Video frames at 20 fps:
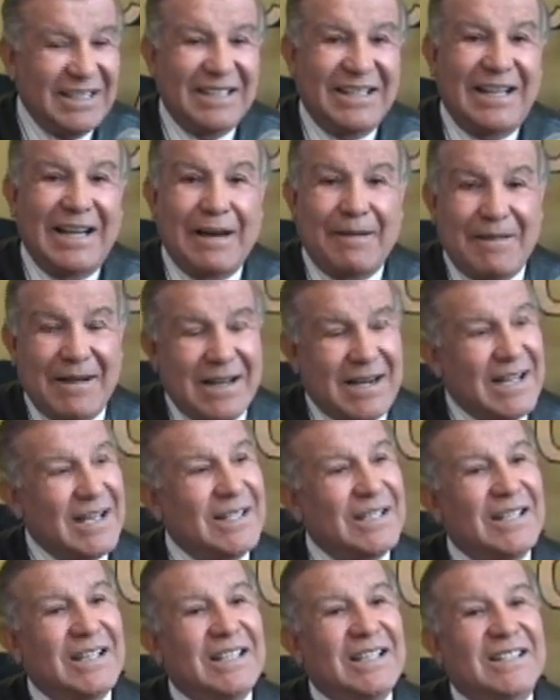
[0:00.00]
La
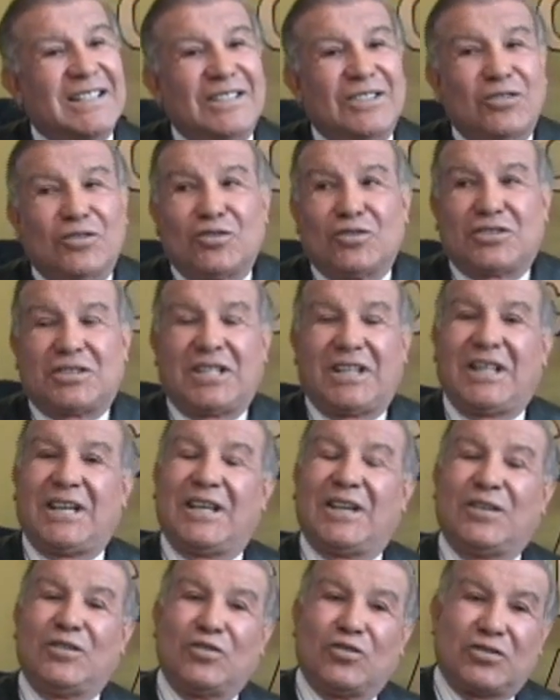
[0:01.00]
vara no
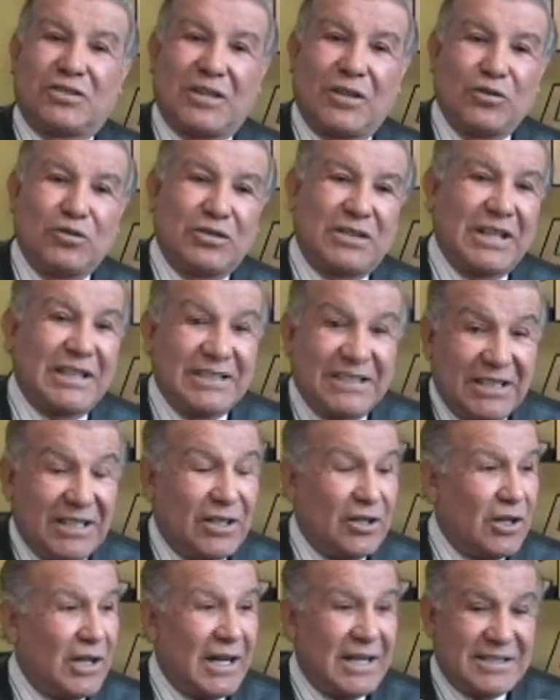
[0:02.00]
se, no se usa así,
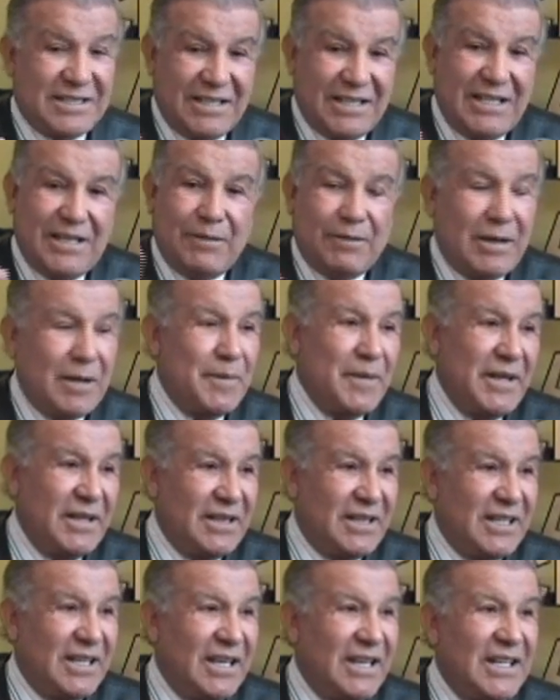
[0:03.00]
así
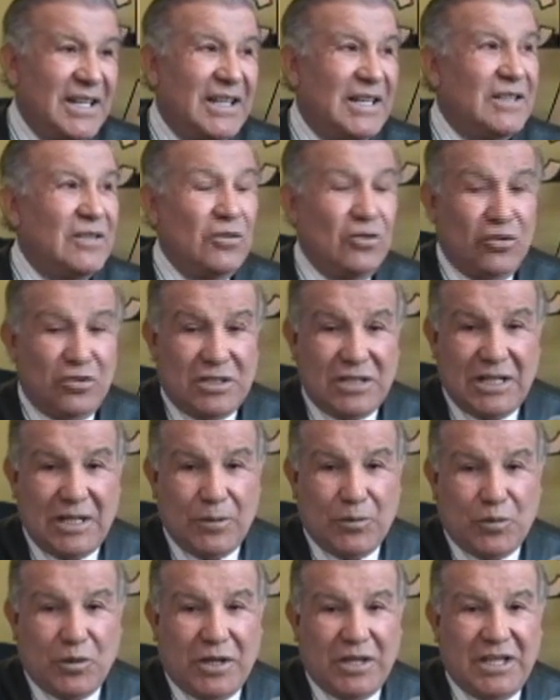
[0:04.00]
libremente, no se
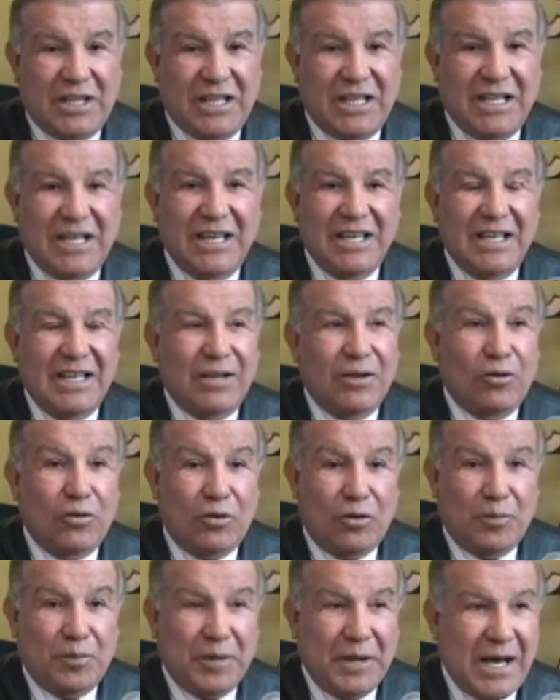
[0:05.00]
le puede
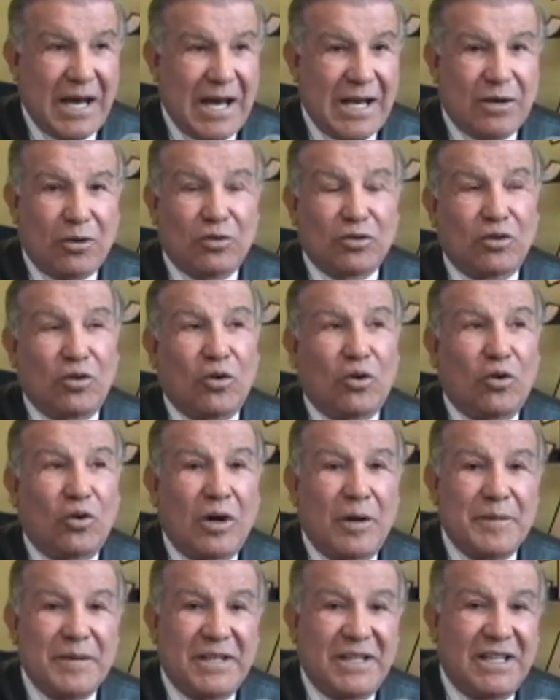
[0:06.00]
golpear
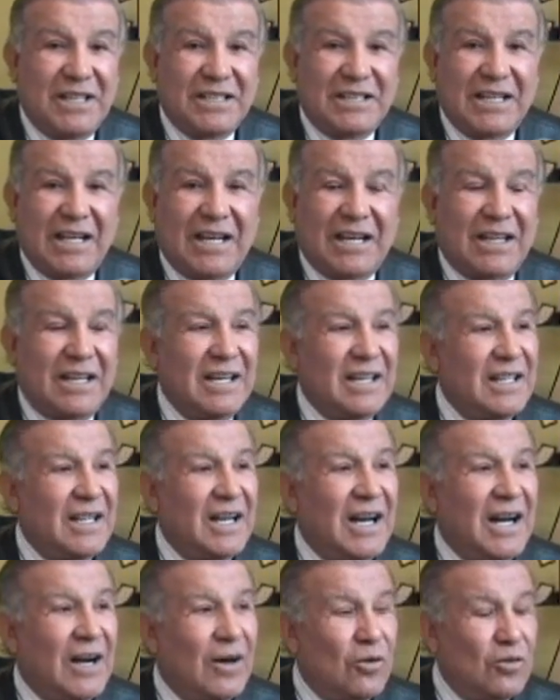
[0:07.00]
o amedrentar
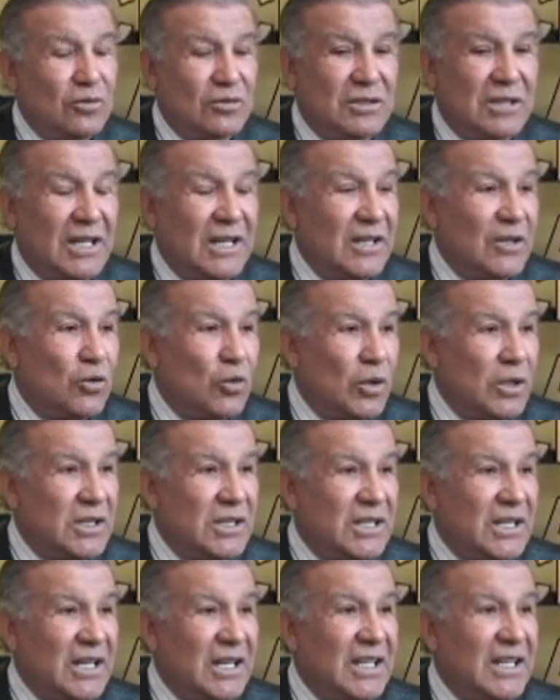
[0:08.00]
a un
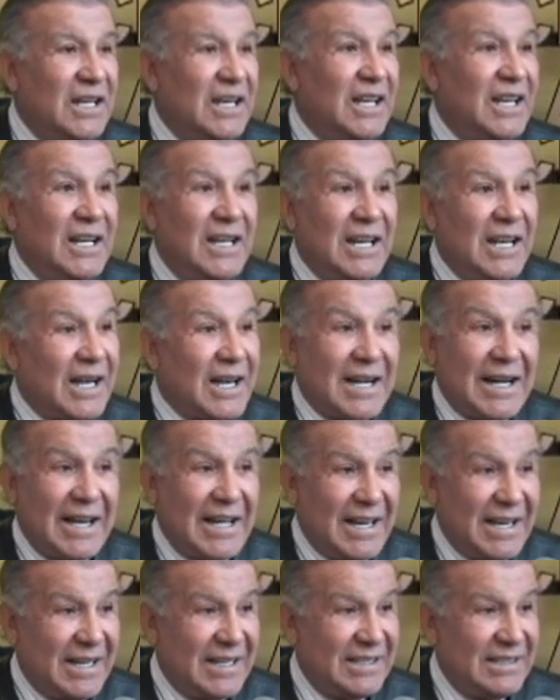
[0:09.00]
delincuente en la
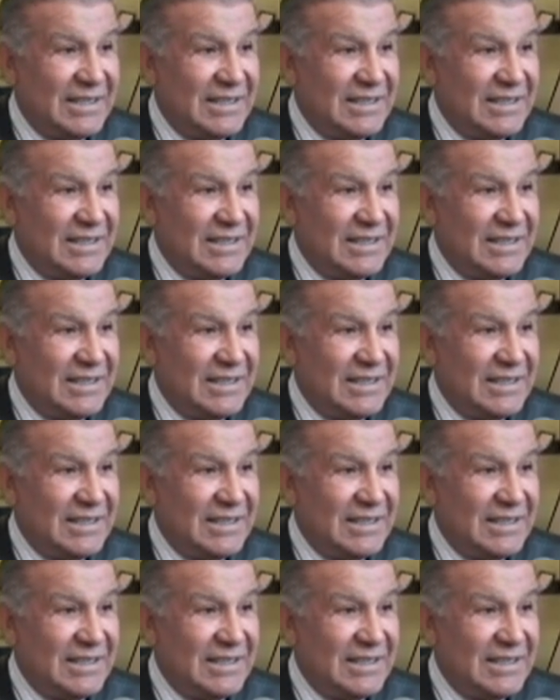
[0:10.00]
cara